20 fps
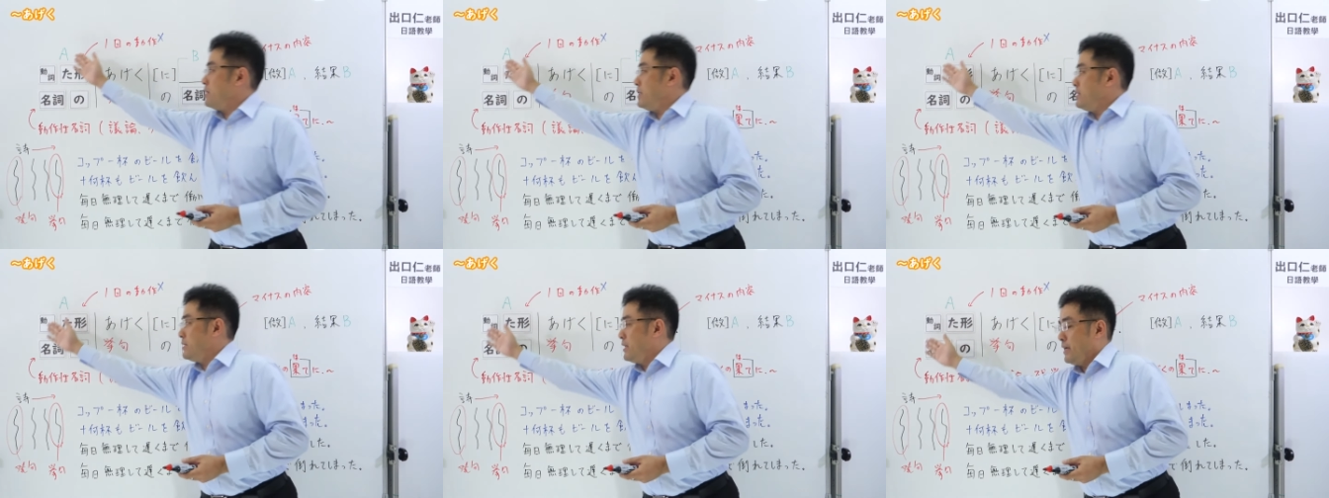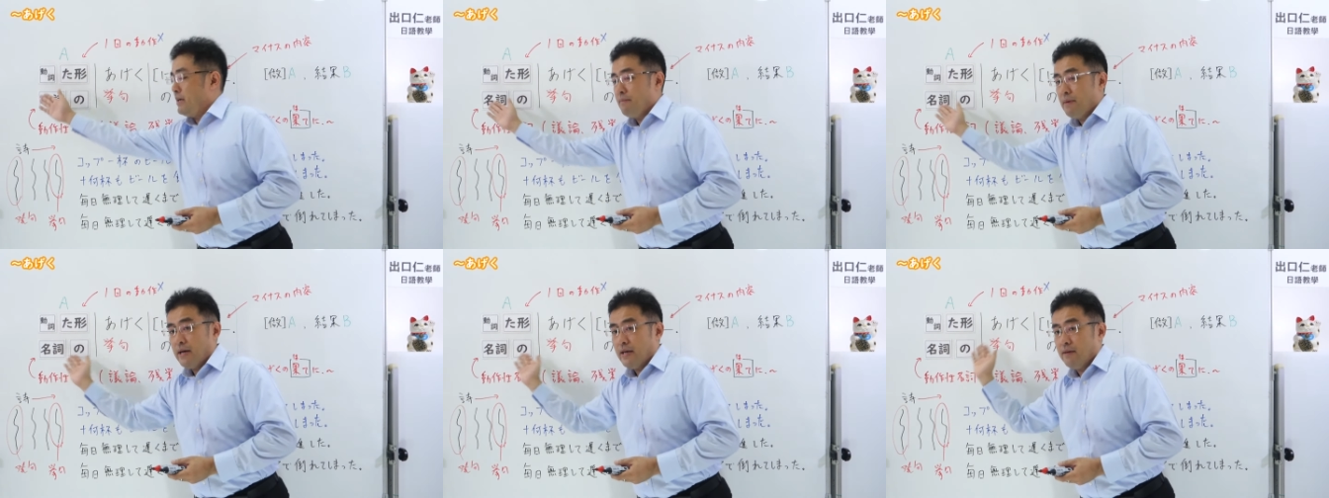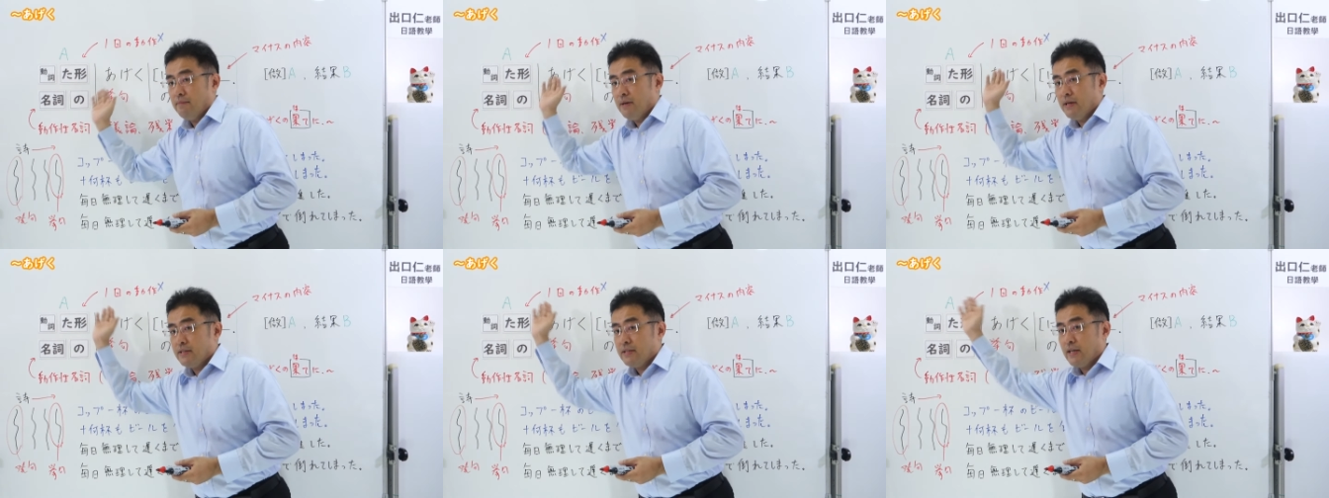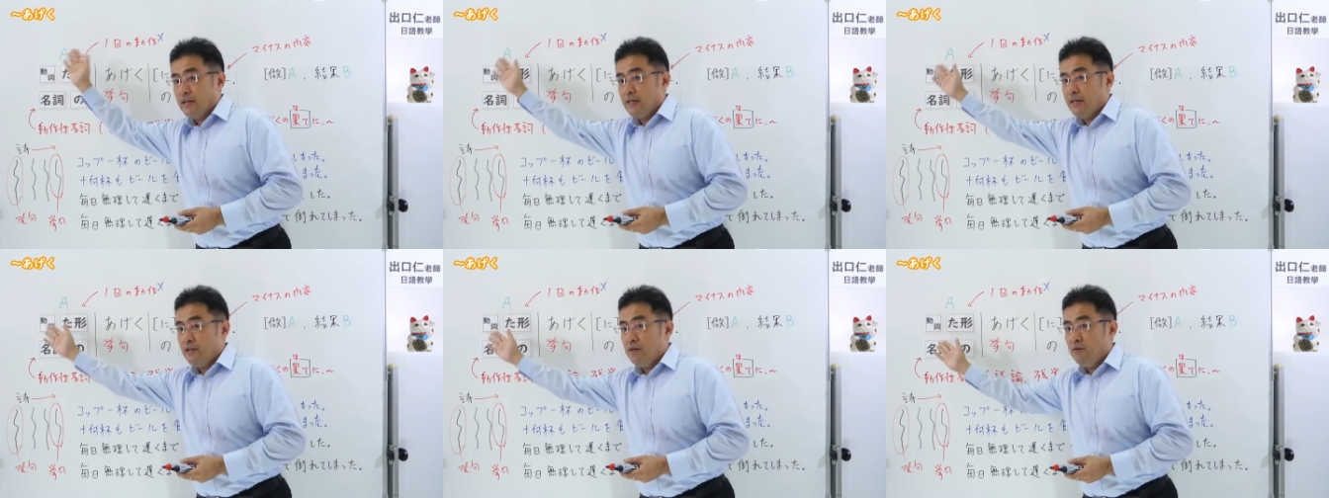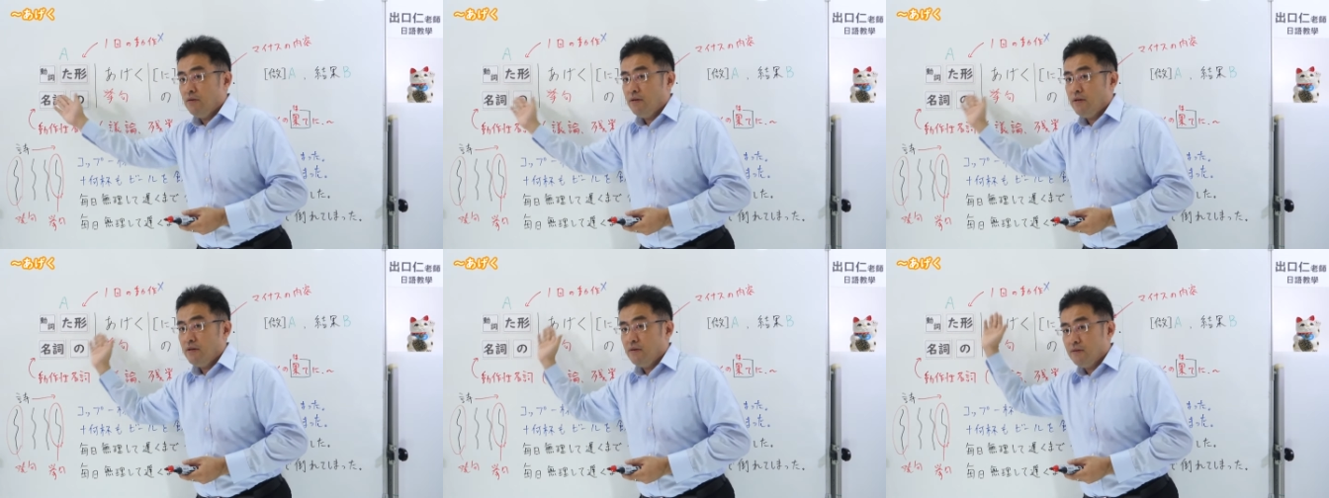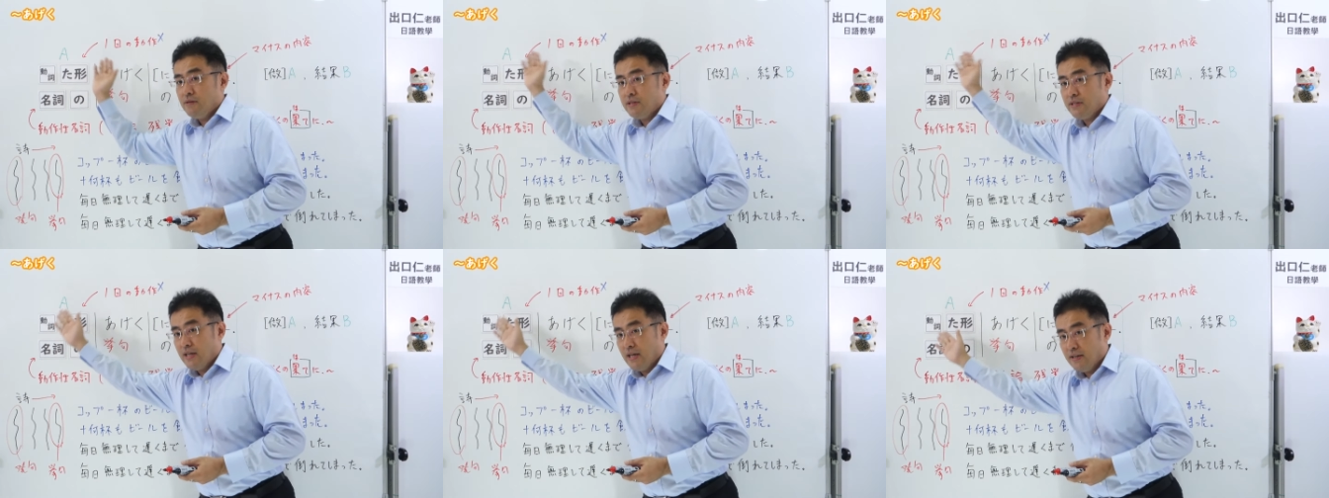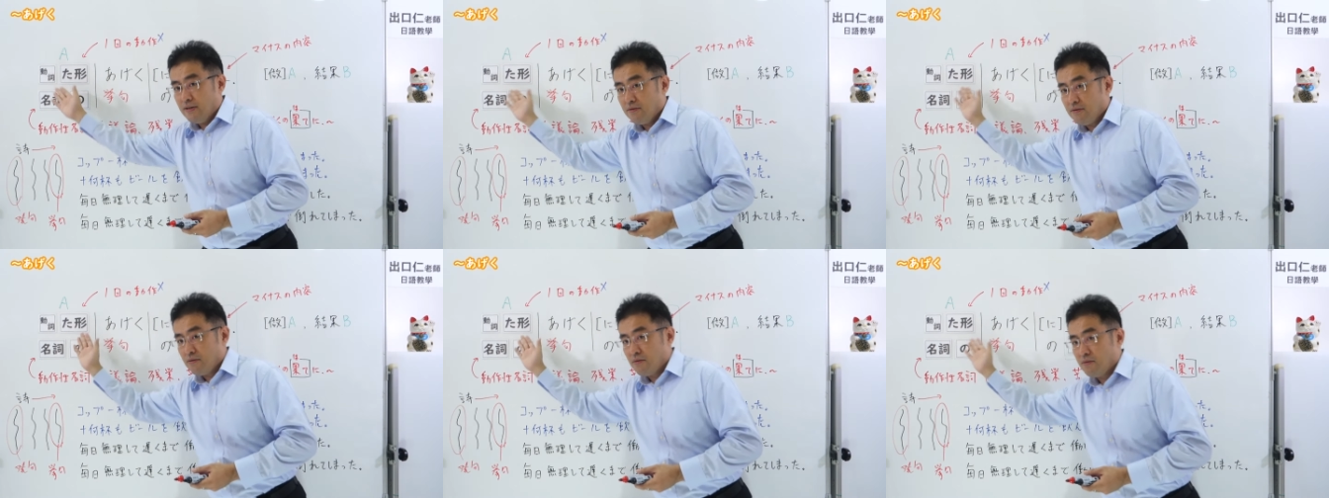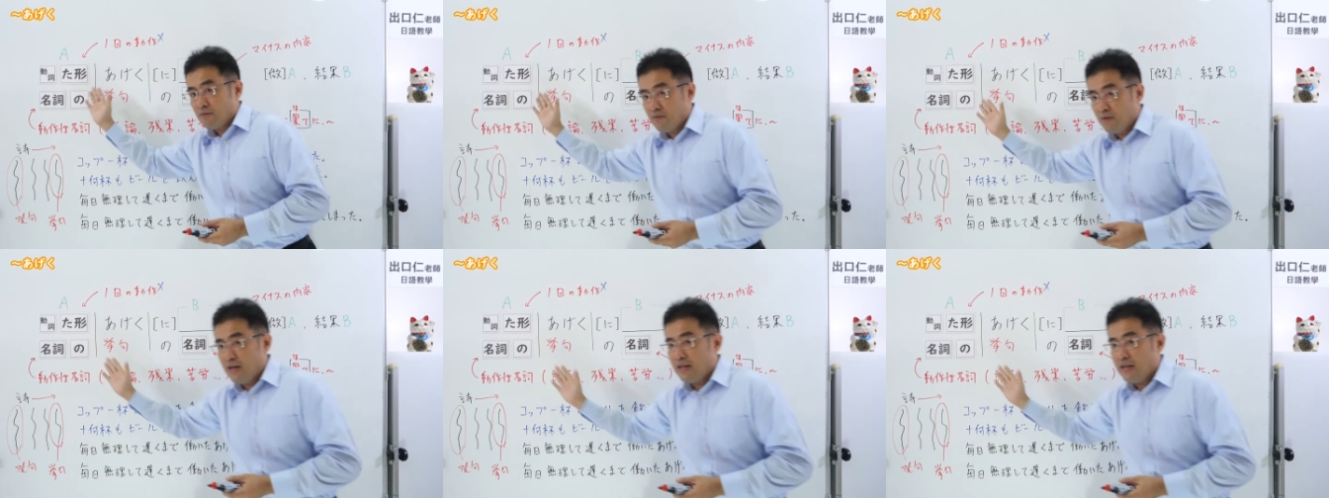ですね、今言いました、いろいろしたということ